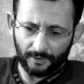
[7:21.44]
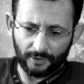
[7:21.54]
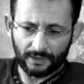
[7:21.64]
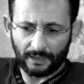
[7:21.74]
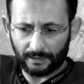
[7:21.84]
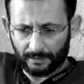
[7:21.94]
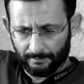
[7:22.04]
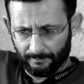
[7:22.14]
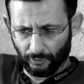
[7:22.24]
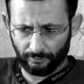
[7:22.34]
То есть
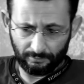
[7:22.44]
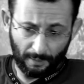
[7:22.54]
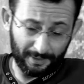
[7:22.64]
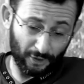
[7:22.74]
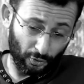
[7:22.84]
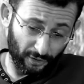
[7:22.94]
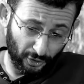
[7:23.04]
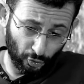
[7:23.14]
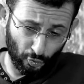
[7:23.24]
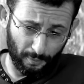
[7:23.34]
ну, определенные
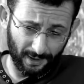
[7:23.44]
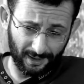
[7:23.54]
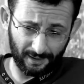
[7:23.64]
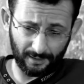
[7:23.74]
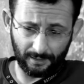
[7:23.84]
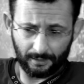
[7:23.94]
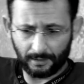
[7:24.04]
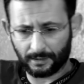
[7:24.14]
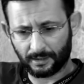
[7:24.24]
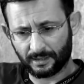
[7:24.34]
группы э,
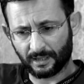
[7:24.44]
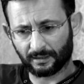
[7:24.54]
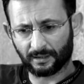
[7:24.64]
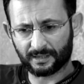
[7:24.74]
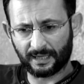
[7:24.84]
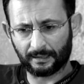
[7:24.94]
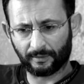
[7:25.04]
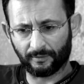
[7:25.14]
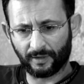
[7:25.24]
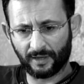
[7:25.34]
среди ортодоксальных
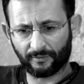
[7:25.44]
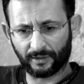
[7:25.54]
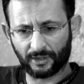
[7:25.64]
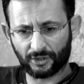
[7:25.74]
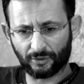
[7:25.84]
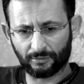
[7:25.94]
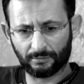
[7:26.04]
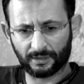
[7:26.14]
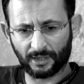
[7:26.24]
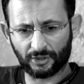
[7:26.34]
евреев, конечно,
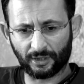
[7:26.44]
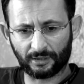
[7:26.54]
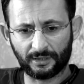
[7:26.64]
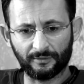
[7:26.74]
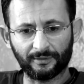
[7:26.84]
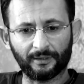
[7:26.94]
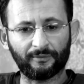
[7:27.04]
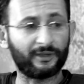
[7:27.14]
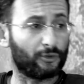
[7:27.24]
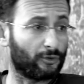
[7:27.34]
достаточно активно
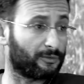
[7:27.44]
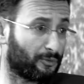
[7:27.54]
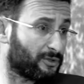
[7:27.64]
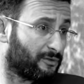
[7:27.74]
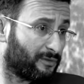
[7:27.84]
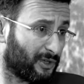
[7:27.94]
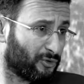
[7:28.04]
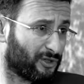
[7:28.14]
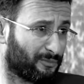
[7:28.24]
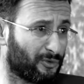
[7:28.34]
воюют против
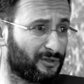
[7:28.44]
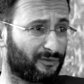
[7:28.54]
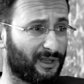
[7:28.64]
верующих, против